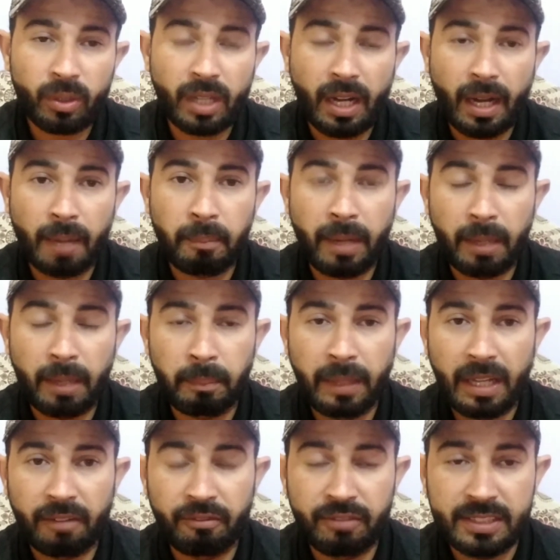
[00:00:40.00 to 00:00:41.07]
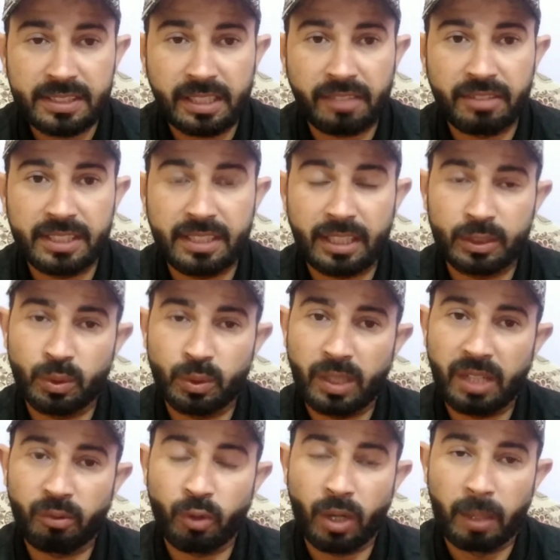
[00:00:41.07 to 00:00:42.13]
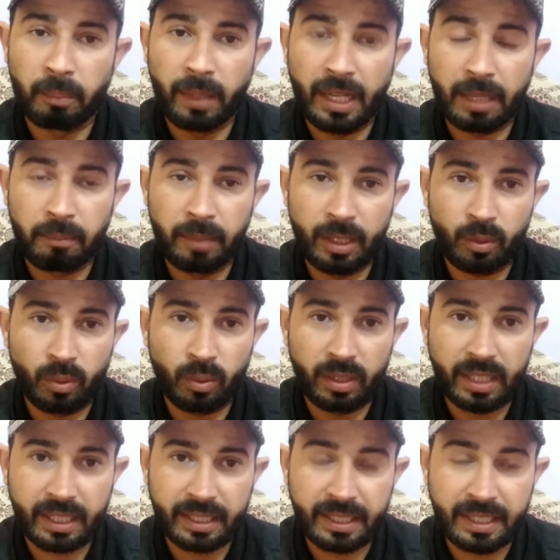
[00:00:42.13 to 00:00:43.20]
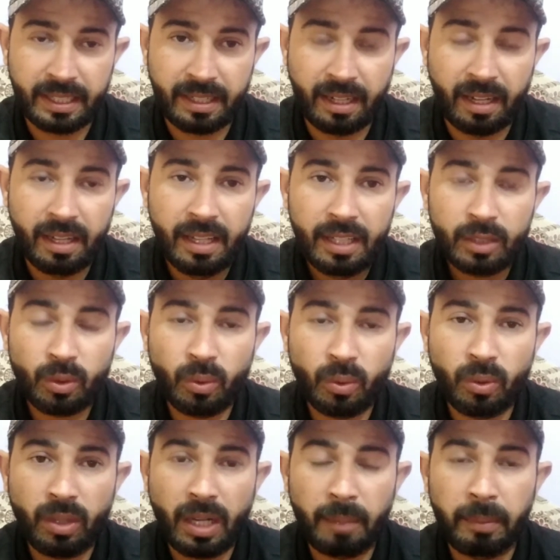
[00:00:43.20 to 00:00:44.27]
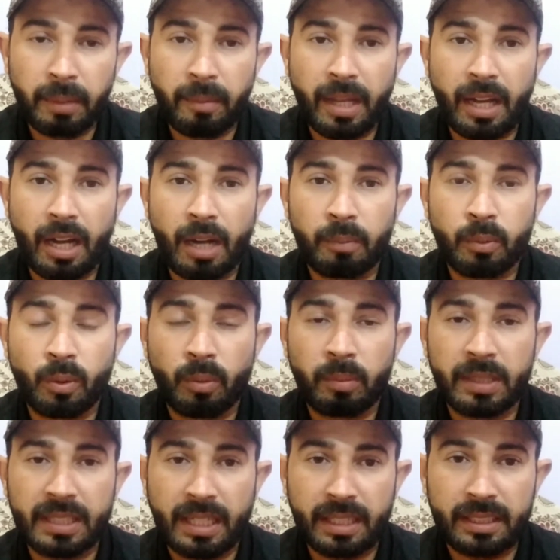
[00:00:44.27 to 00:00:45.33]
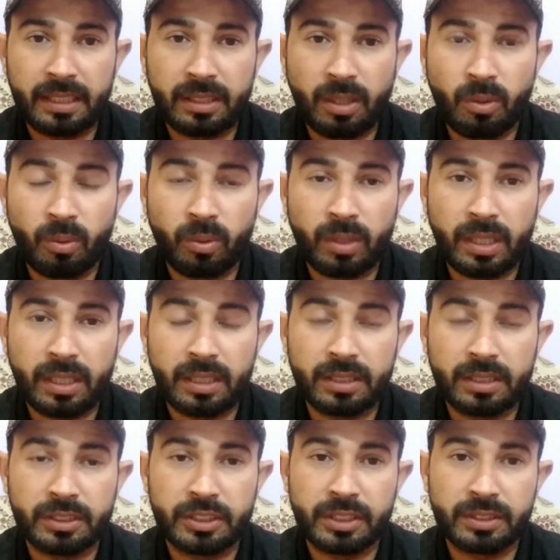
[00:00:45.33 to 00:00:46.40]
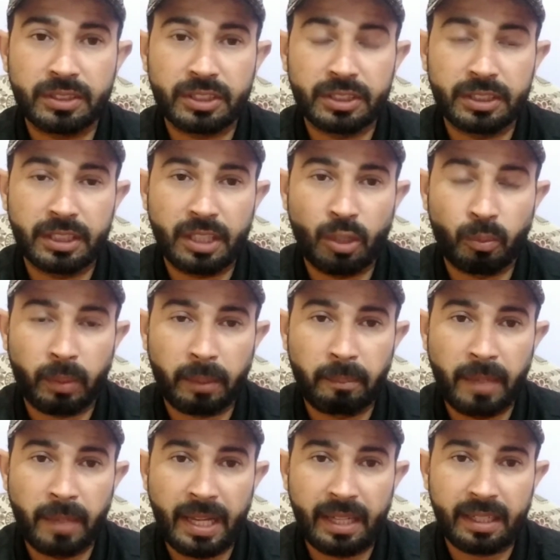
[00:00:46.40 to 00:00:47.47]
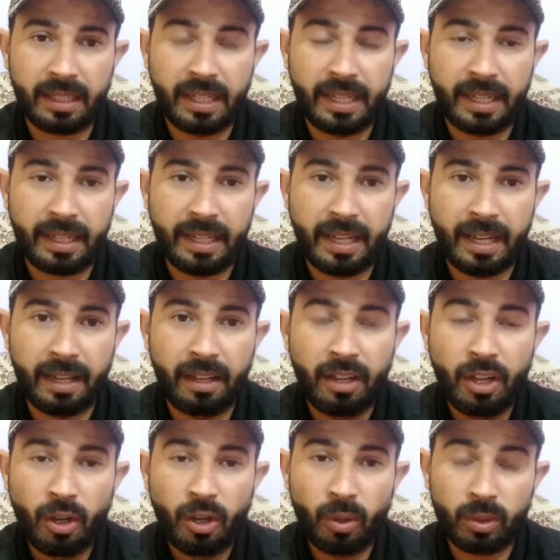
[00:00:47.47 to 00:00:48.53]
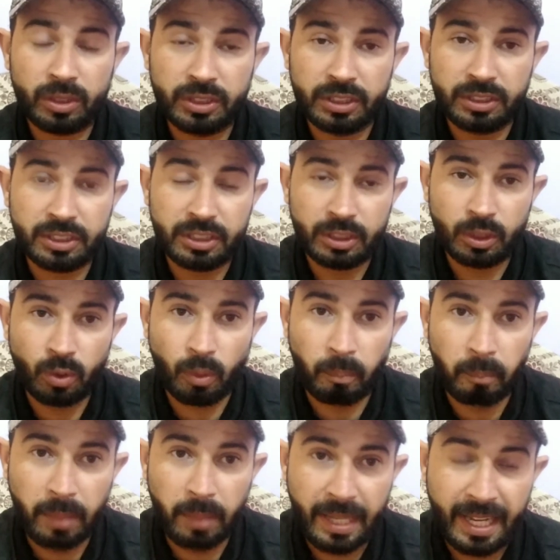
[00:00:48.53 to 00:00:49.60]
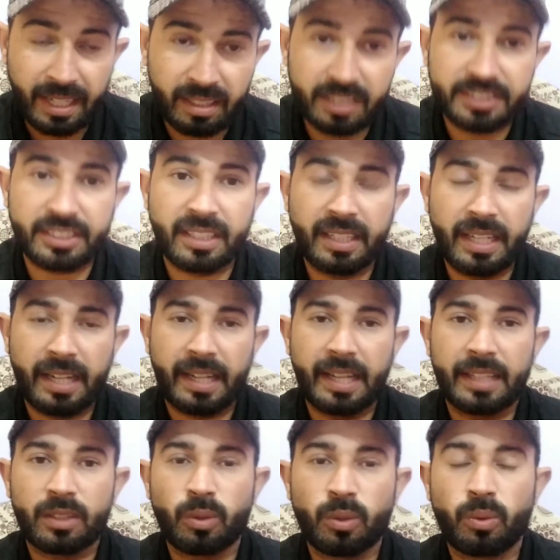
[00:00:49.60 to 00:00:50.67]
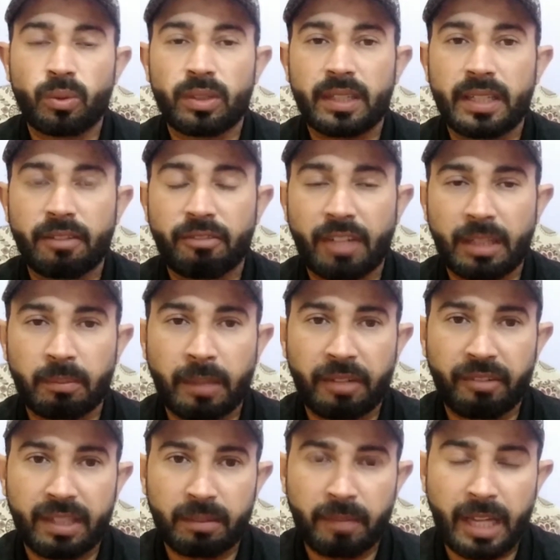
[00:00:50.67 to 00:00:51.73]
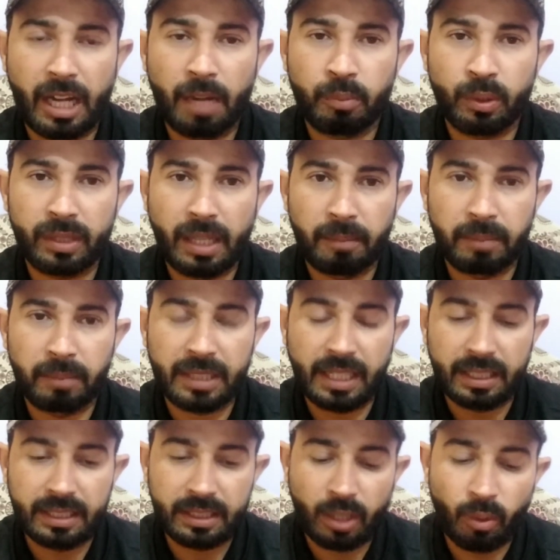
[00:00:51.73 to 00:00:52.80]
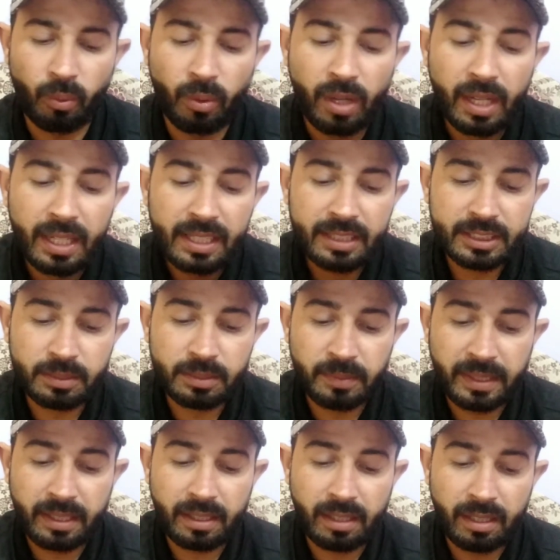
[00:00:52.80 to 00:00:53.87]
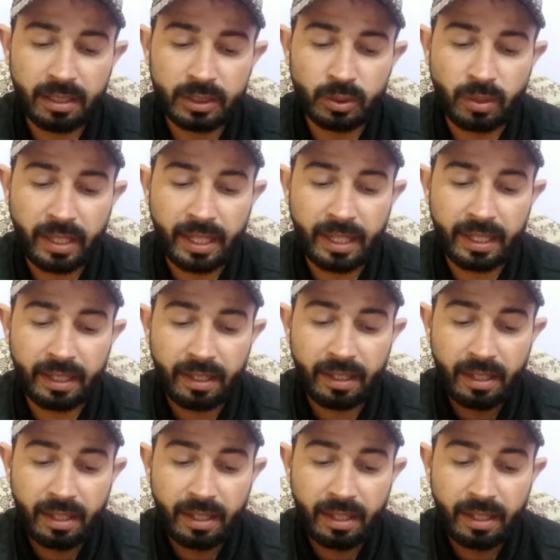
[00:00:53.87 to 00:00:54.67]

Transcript: और आप अपना विजट वीज़ा जो है वो अप्लाई बिल्कुल ना करिएगा तो अभी मैं आपको बता देता हूँ कि जिन सिटी के ऊपर बैन लगाया गया है और जिन सिटी को ब्लैक लिस्ट किया गया है तो उनके वन बाई वन मैं आपको नाम बता देता हूँ इसमें जो है